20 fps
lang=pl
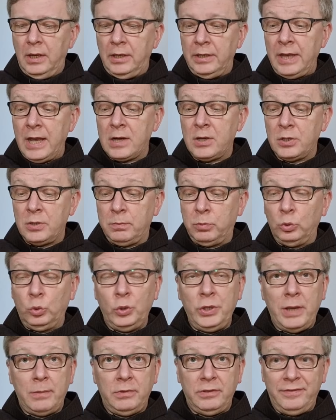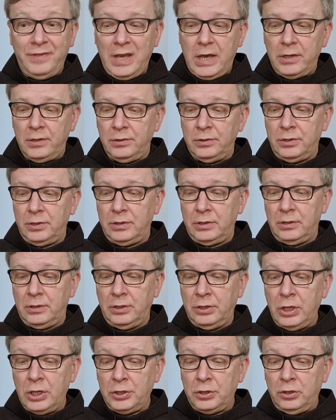jak zbudujemy więź,
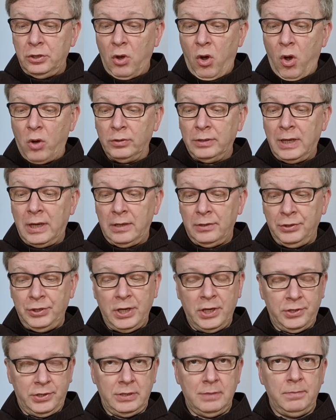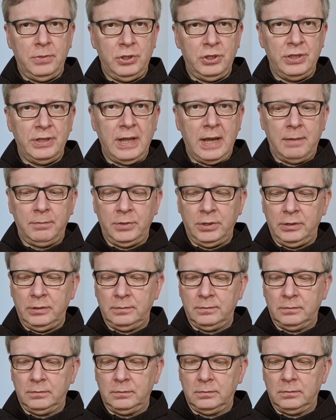jeśli ona nie chce być z nami.
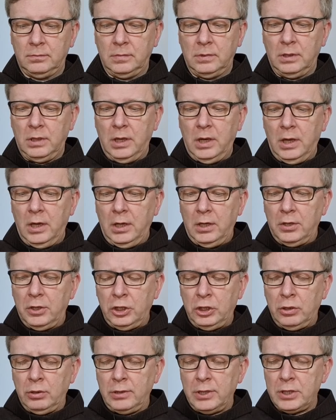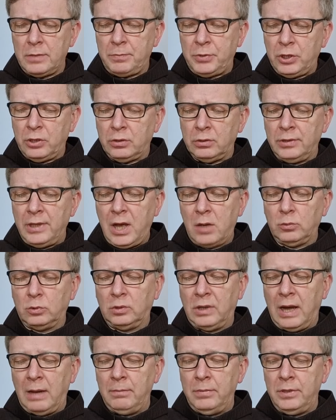I to nas
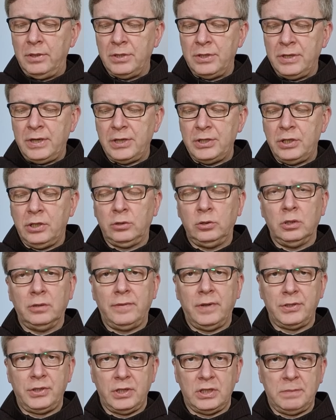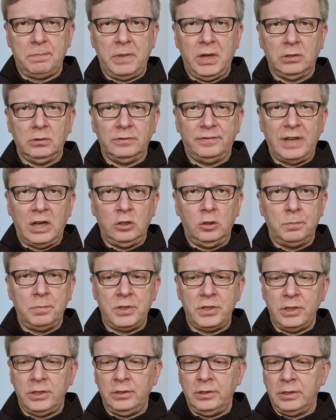przekonało, aby zrezygnować z planów
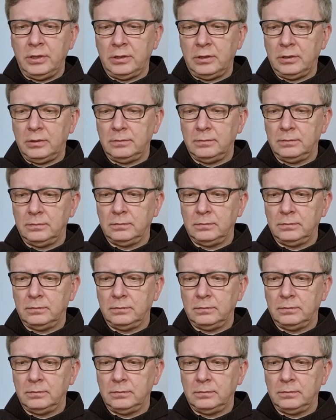adopcyjnych.